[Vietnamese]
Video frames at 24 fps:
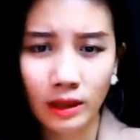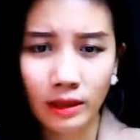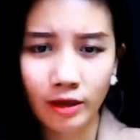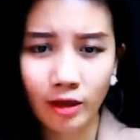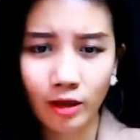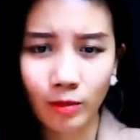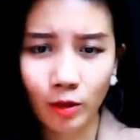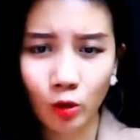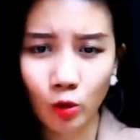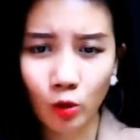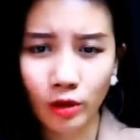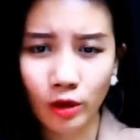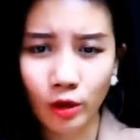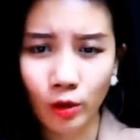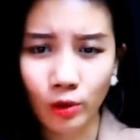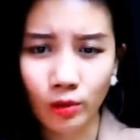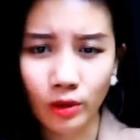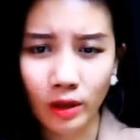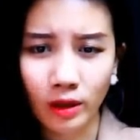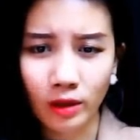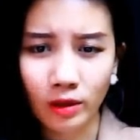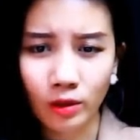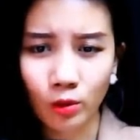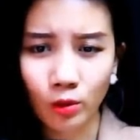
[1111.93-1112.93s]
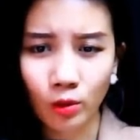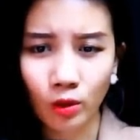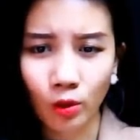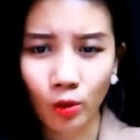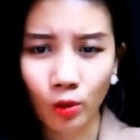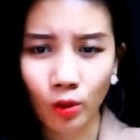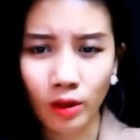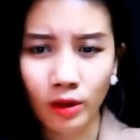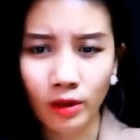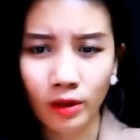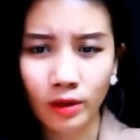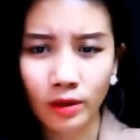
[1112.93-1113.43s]
Nhưng mà tôi hiểu tính của
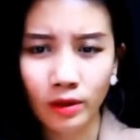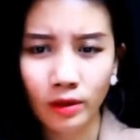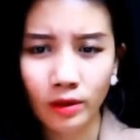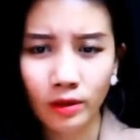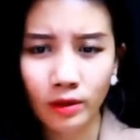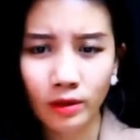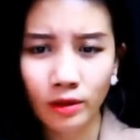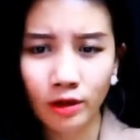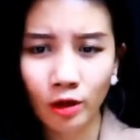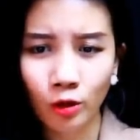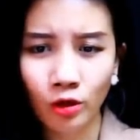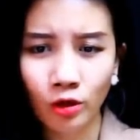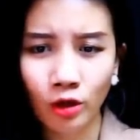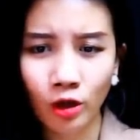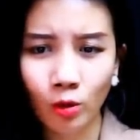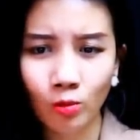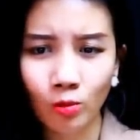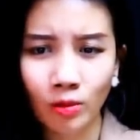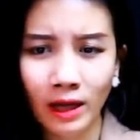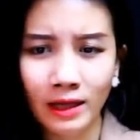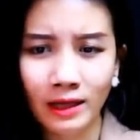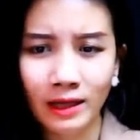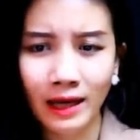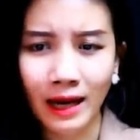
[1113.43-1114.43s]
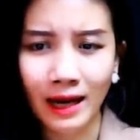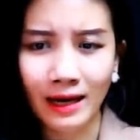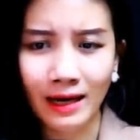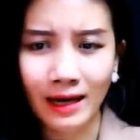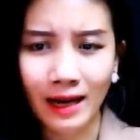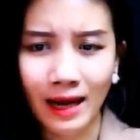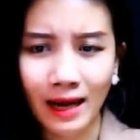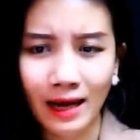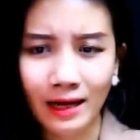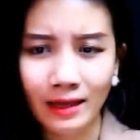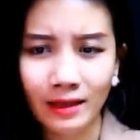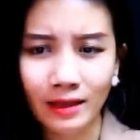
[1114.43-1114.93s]
cô ấy. Nếu như không ngăn cản
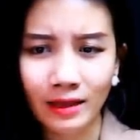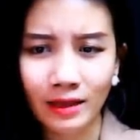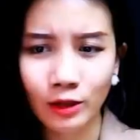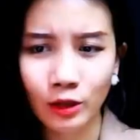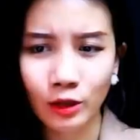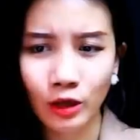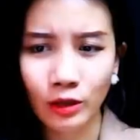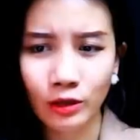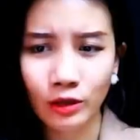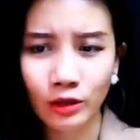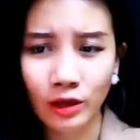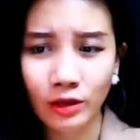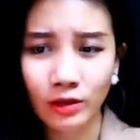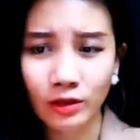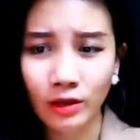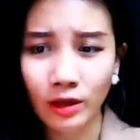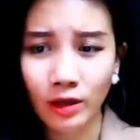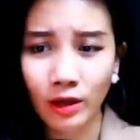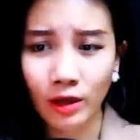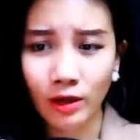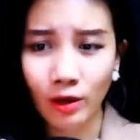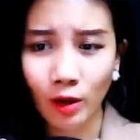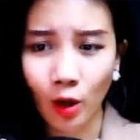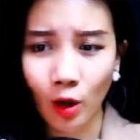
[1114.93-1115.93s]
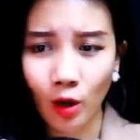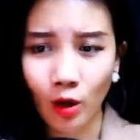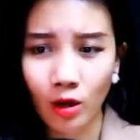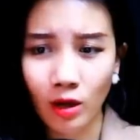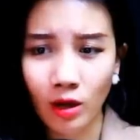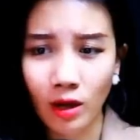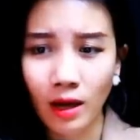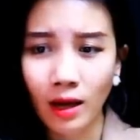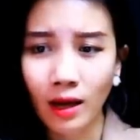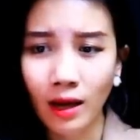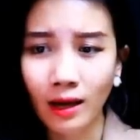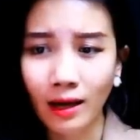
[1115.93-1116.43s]
lại thì chân chân sẽ đến đó
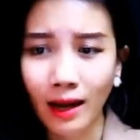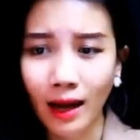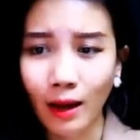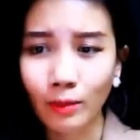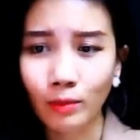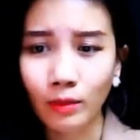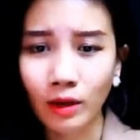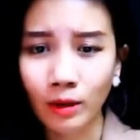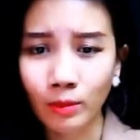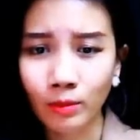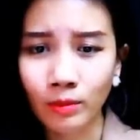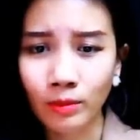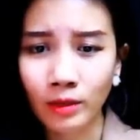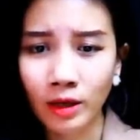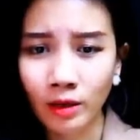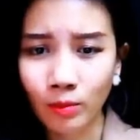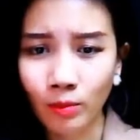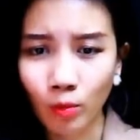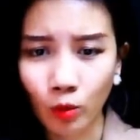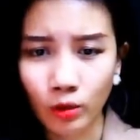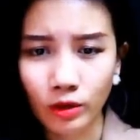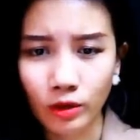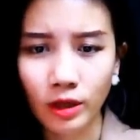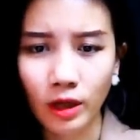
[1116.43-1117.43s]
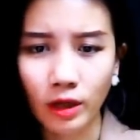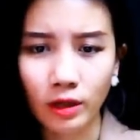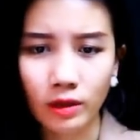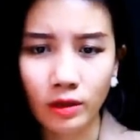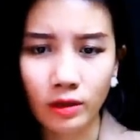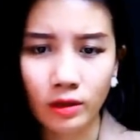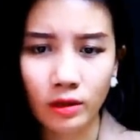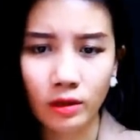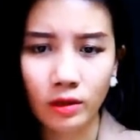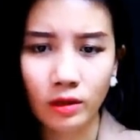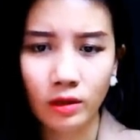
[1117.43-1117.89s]
làm âm ý một trận.